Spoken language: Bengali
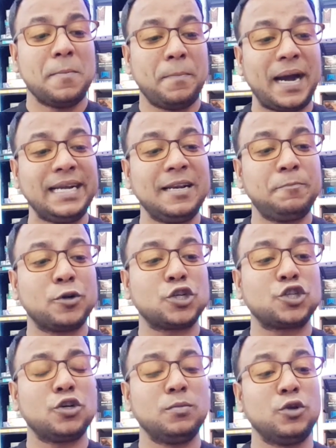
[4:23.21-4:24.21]
বাইডেন
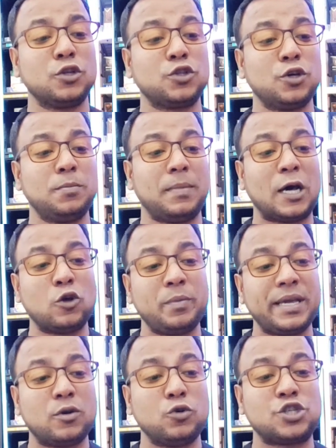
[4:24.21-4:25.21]
প্রশাসন মূলত
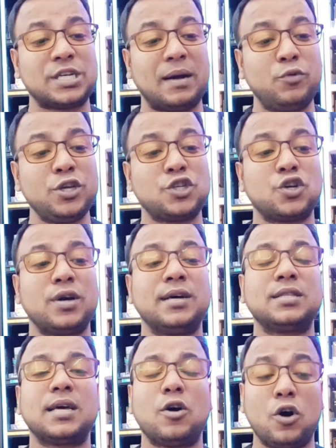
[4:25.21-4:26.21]
মানবিক ও সামরিক
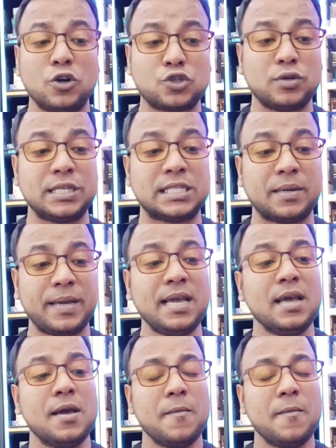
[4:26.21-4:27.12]
সহায়তার অংশ হিসেবে